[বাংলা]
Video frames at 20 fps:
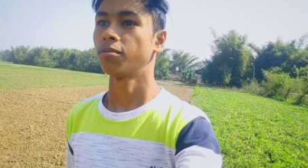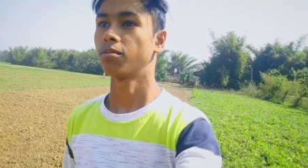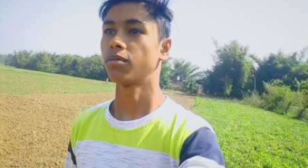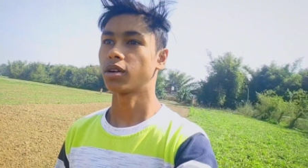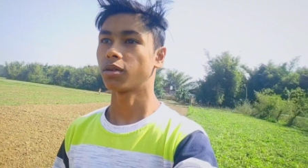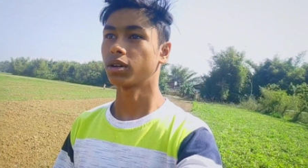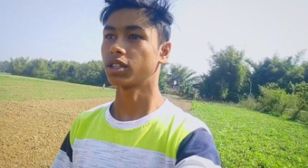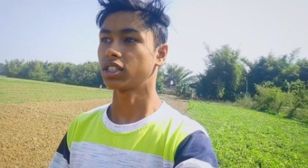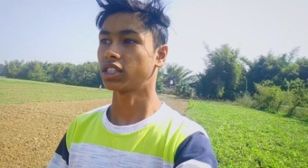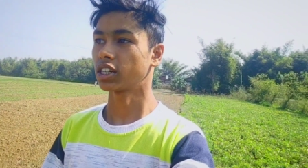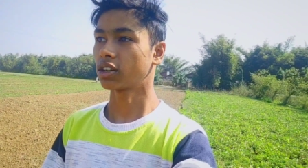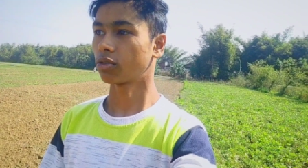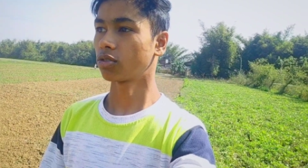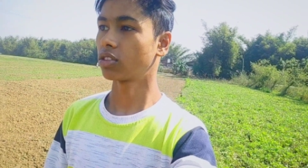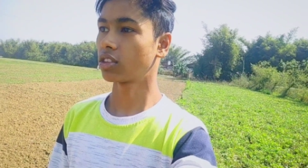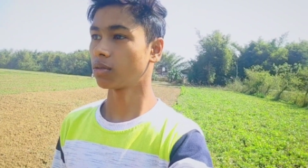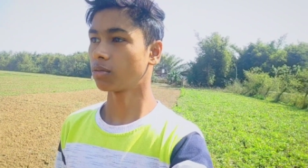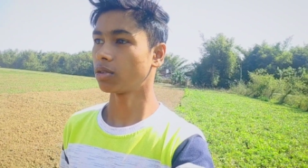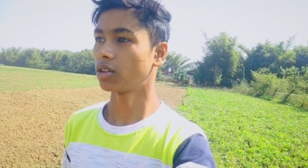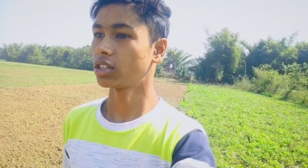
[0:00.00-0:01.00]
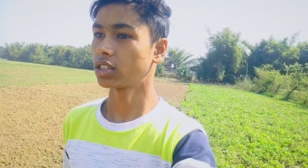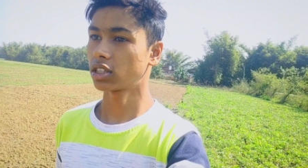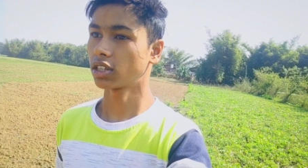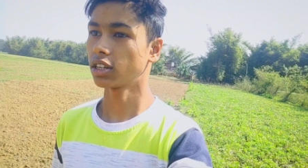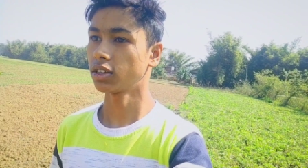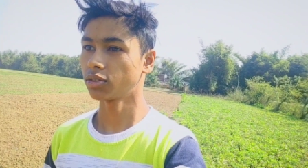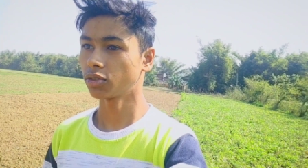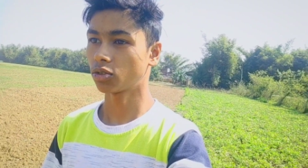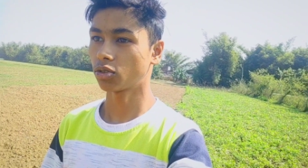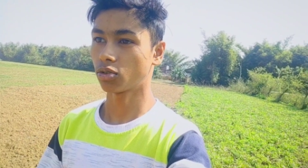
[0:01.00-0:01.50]
বাবা চেক করতে
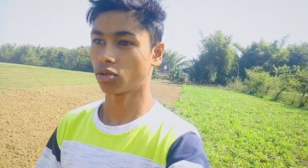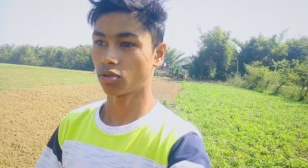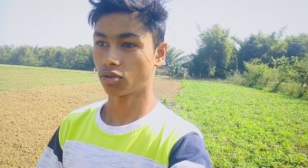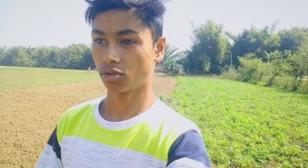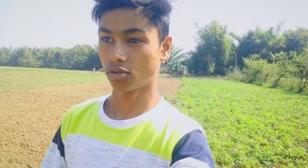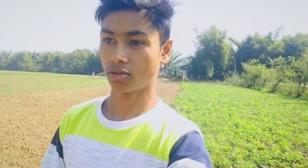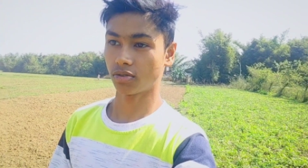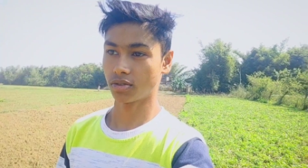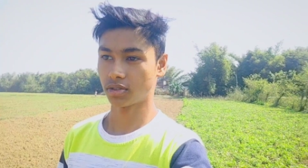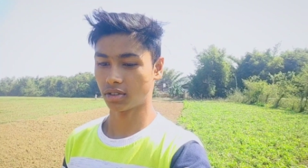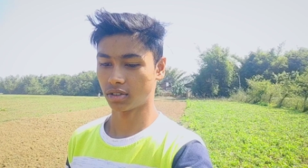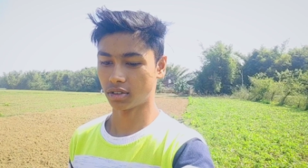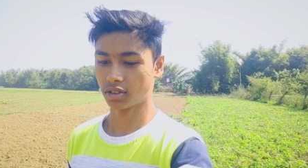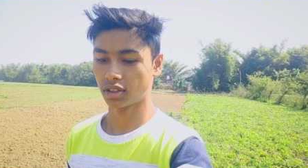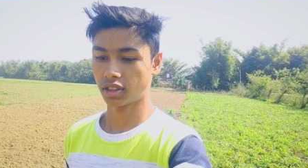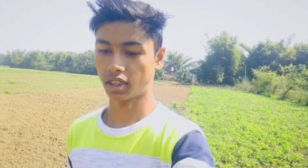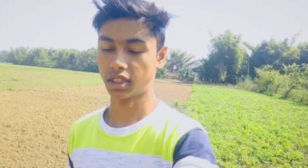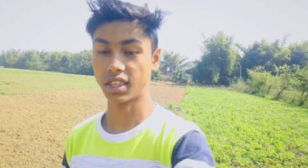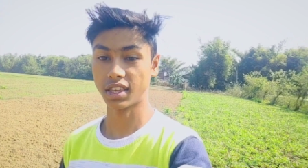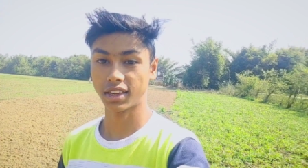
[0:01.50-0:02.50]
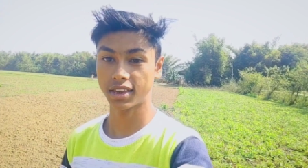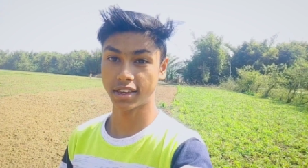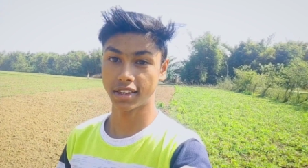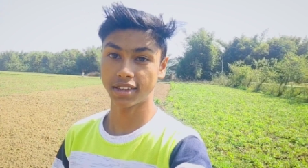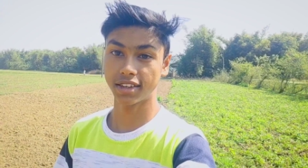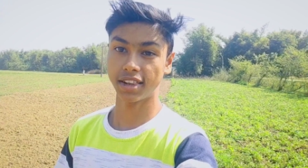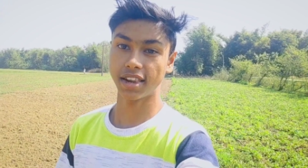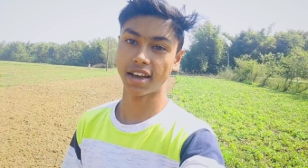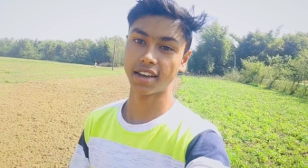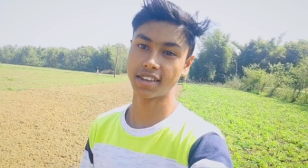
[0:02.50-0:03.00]
বলেছিলেন তো দেখি
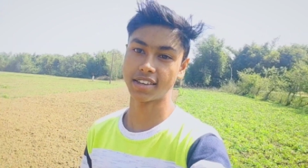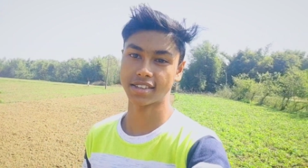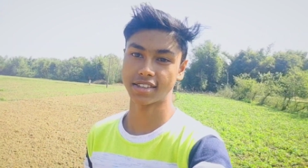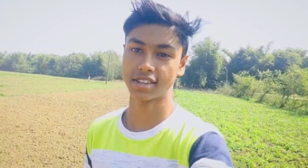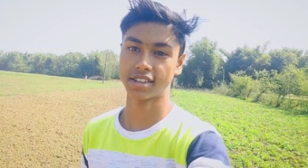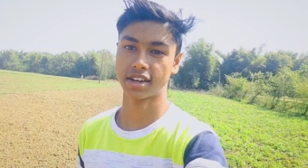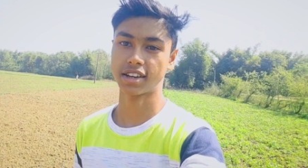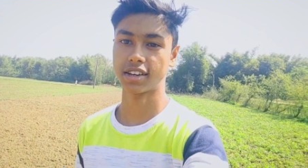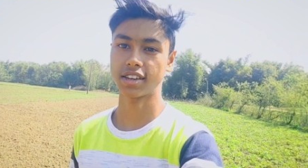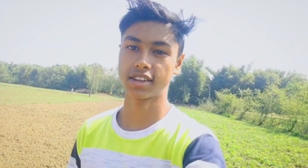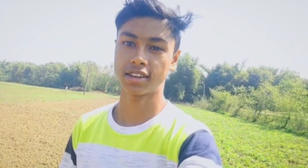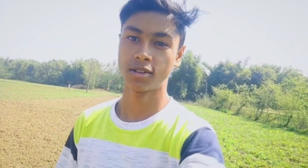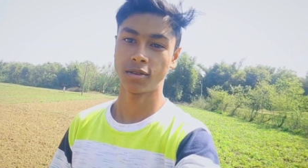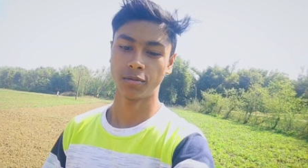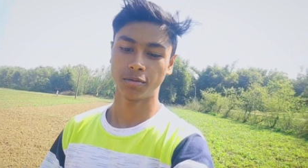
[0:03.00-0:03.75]
কি লাগিয়েছেন আগে